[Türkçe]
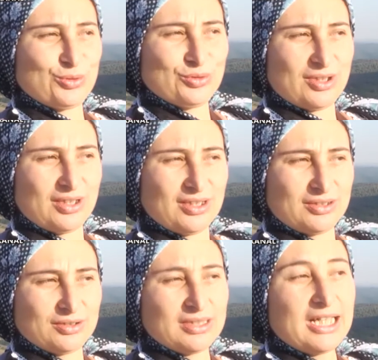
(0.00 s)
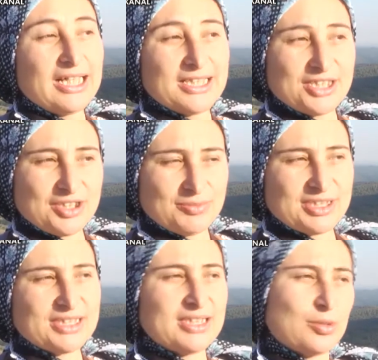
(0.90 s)
gün e,
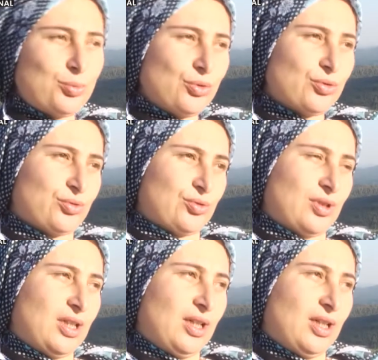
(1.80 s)
işimizi yapıyoruz.